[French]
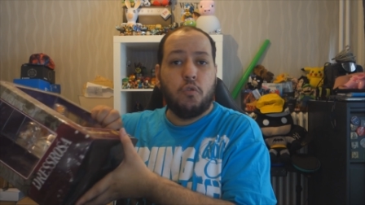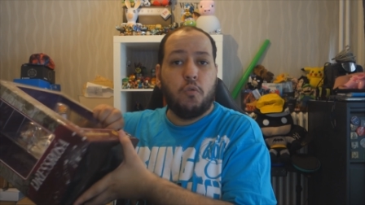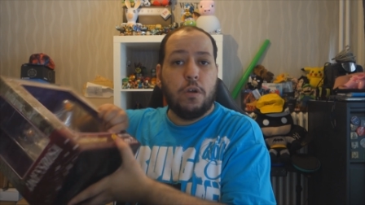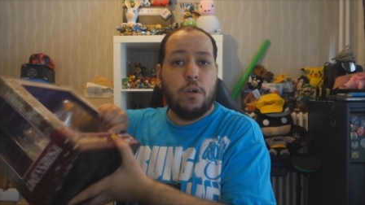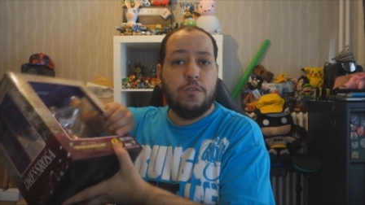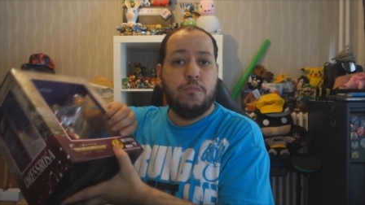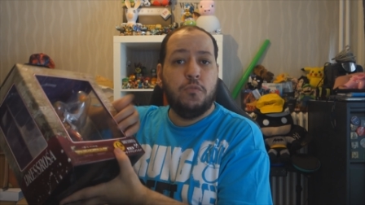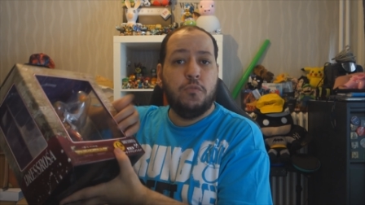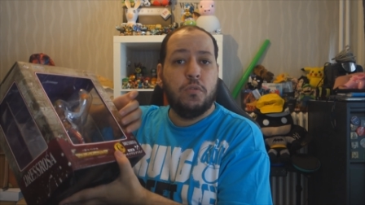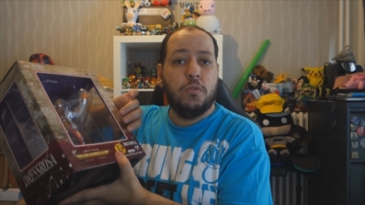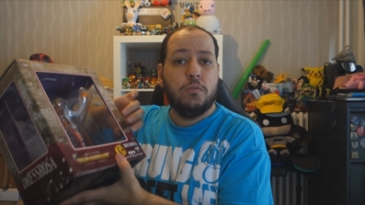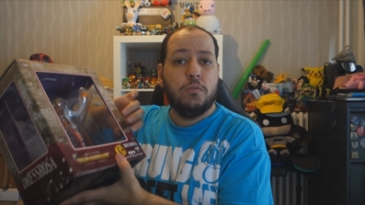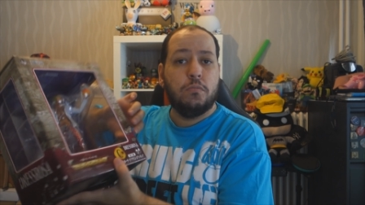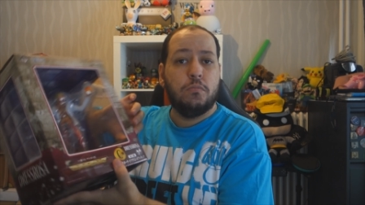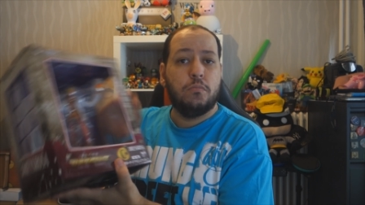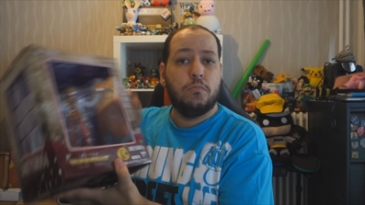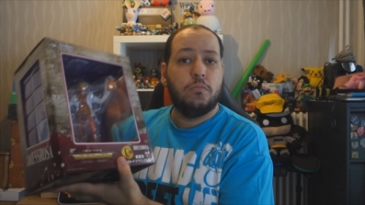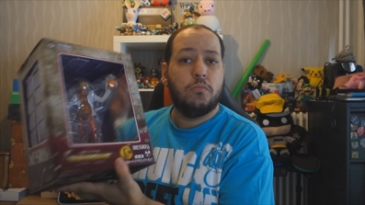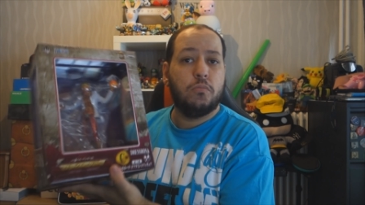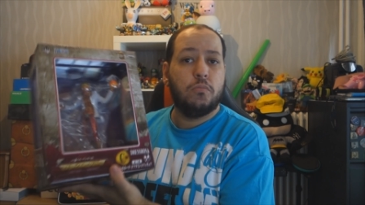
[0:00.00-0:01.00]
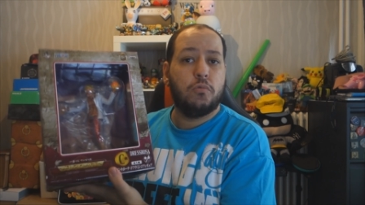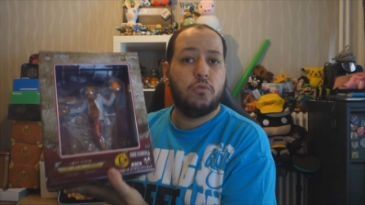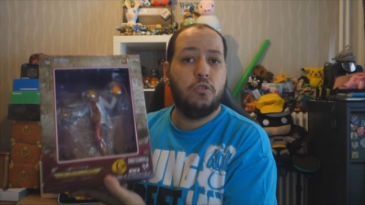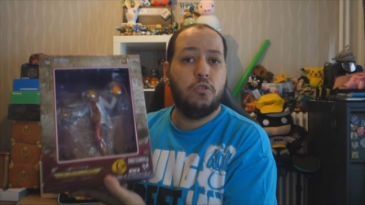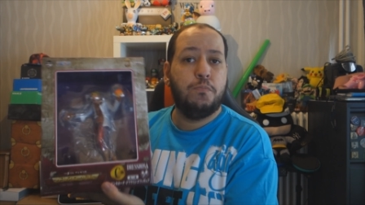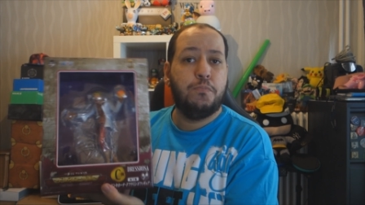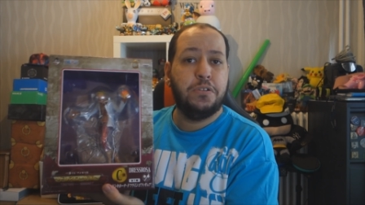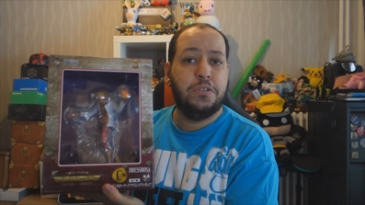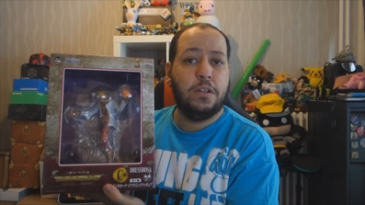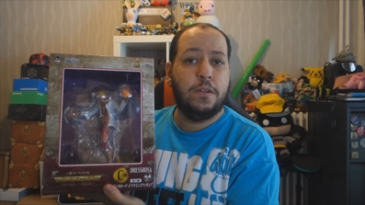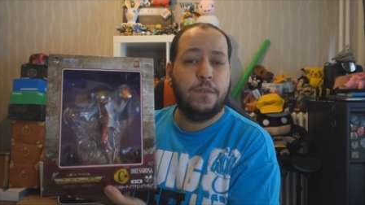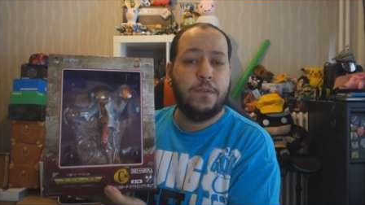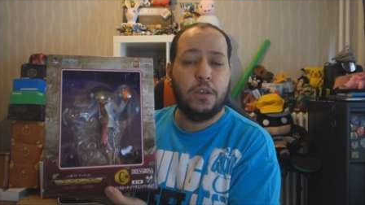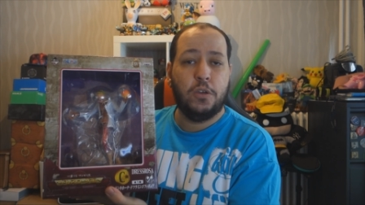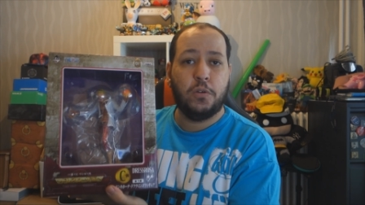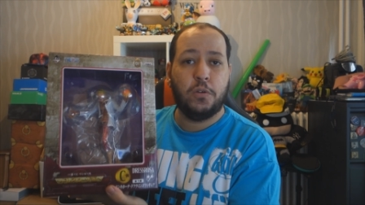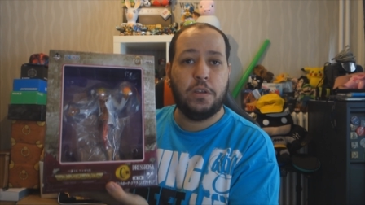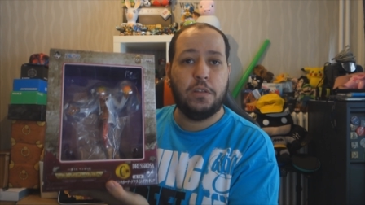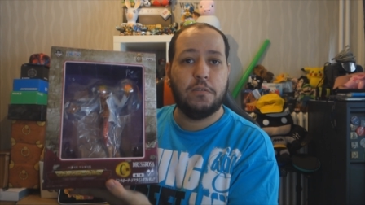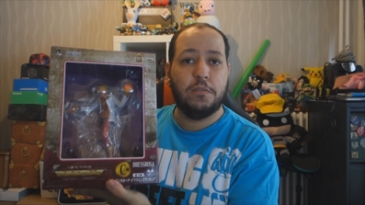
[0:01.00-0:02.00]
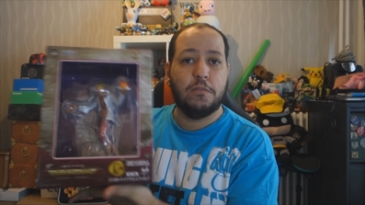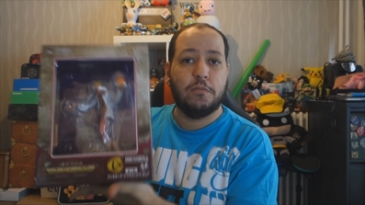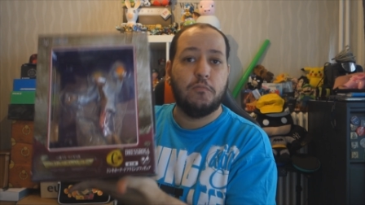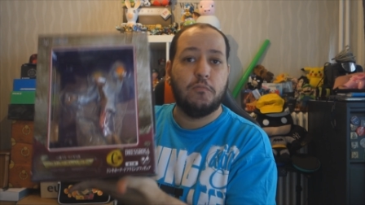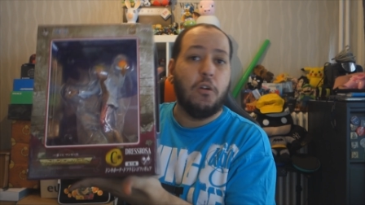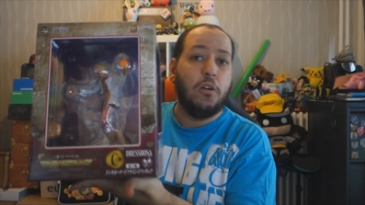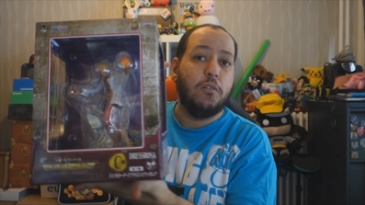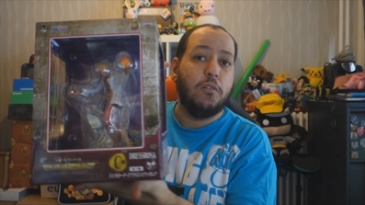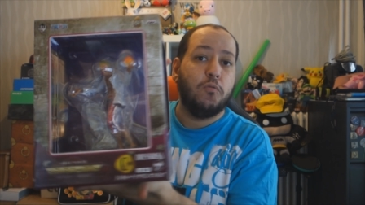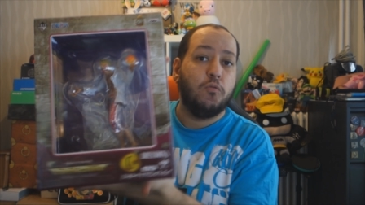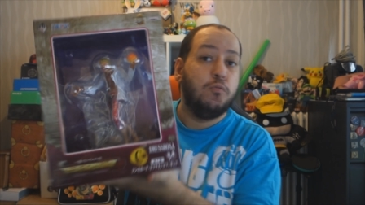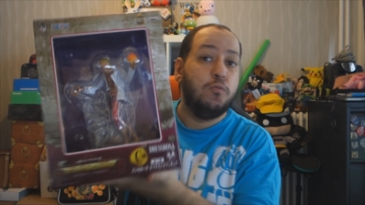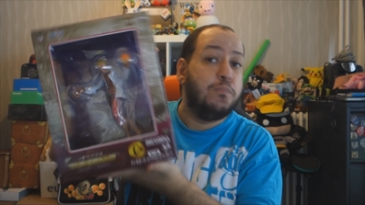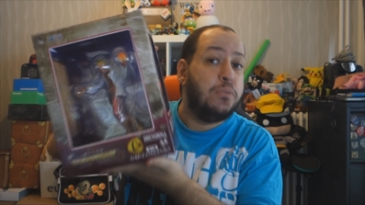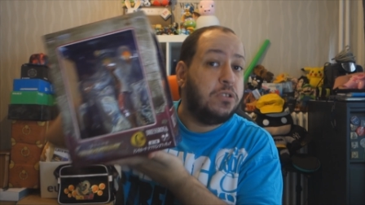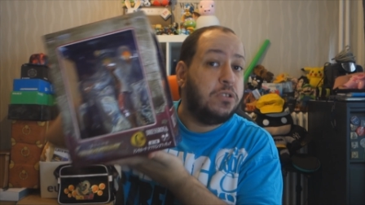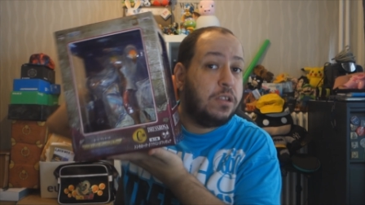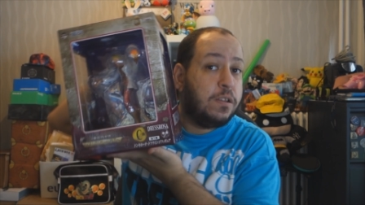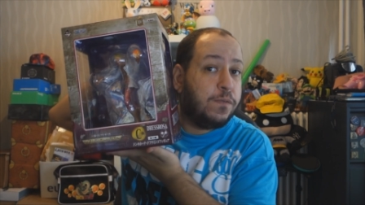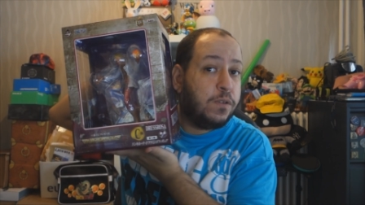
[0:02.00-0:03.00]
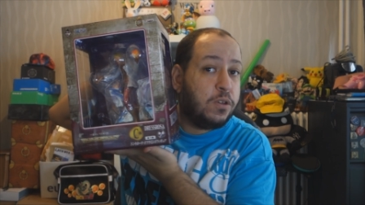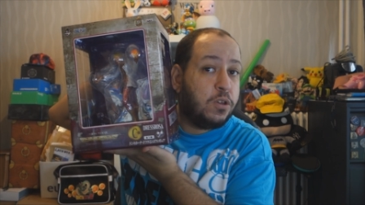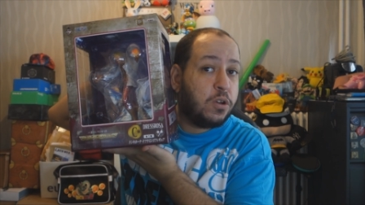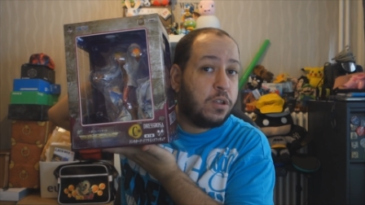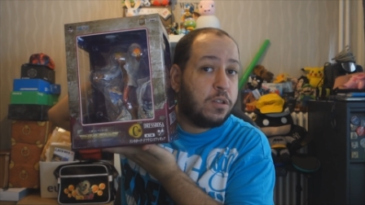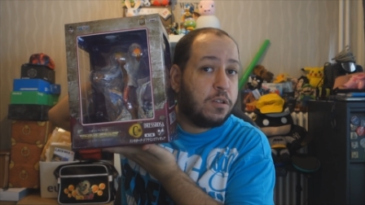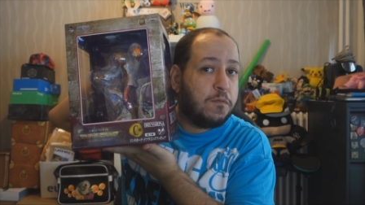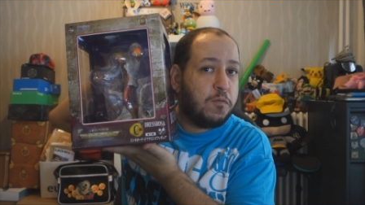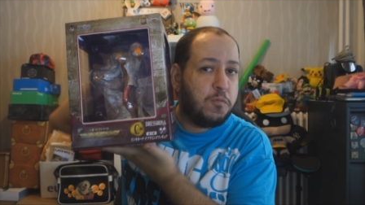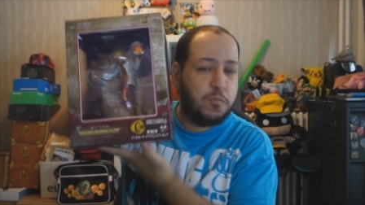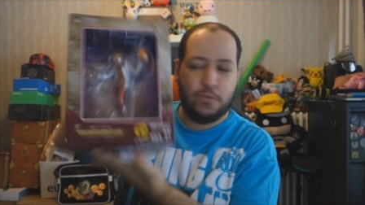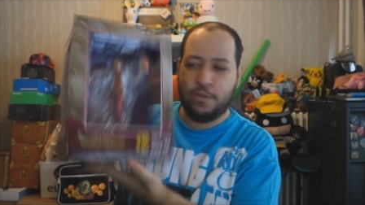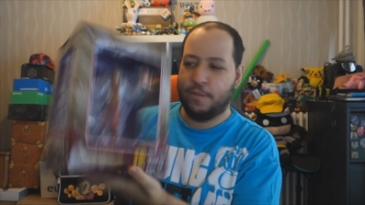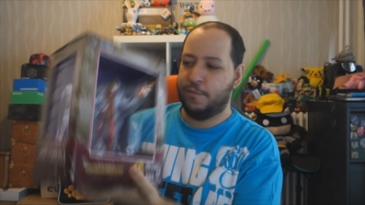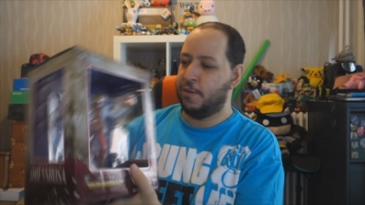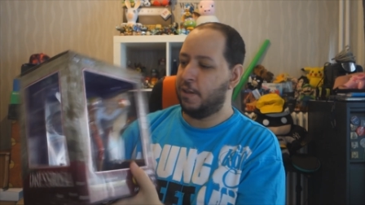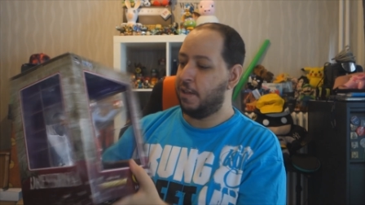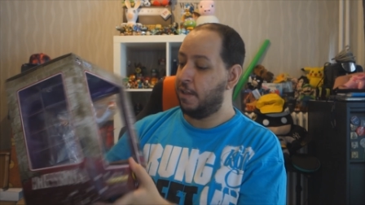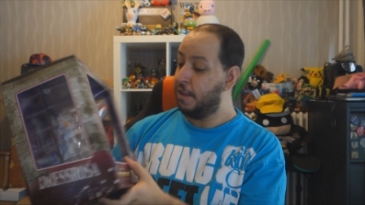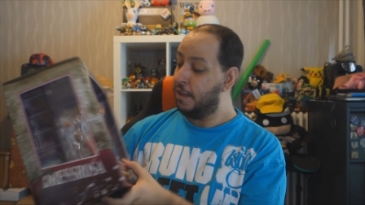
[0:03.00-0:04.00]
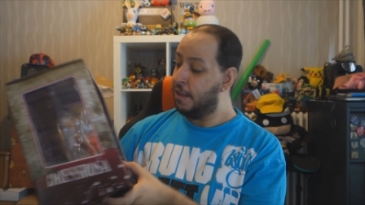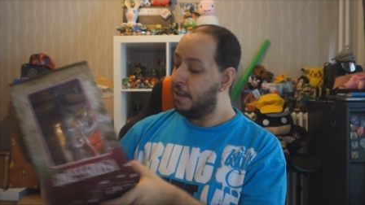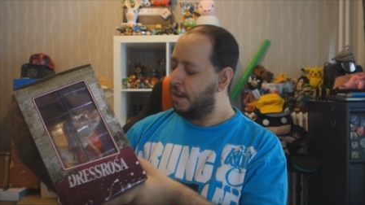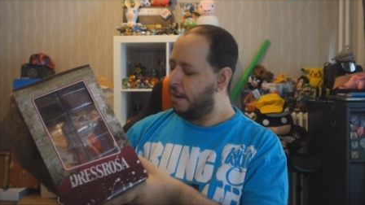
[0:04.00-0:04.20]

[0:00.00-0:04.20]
Quoi de mieux qu'une petite figurine hein Une petite figurine, comme vous pouvez voir,